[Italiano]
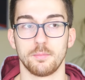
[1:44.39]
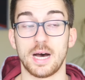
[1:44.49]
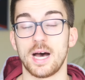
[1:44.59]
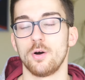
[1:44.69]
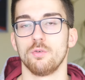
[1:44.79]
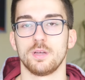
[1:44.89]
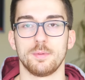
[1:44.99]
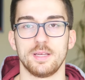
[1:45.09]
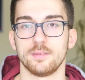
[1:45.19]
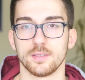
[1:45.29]
ma
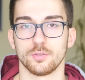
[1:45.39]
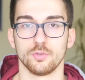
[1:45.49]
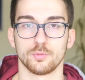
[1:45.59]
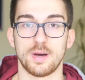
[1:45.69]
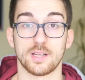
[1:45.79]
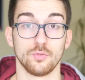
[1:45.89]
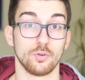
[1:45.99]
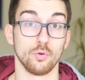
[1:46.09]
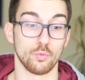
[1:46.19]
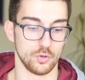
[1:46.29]
ovviamente sono
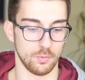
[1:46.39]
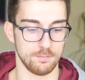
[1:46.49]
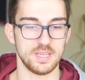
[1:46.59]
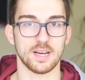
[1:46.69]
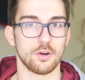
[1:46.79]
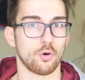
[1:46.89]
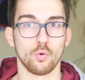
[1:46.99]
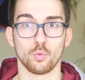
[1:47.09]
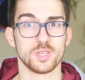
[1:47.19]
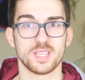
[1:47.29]
smartphone con cui non mirano a
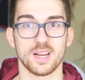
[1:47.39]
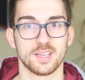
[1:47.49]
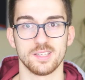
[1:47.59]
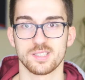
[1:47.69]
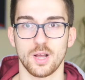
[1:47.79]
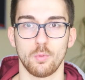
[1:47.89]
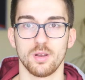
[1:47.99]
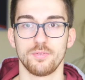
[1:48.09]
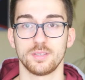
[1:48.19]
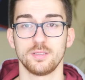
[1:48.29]
conquistare chissà
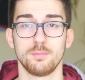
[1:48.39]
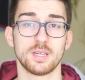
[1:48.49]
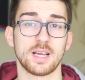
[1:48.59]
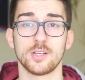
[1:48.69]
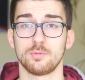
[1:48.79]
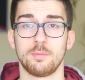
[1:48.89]
quale fetta del mercato,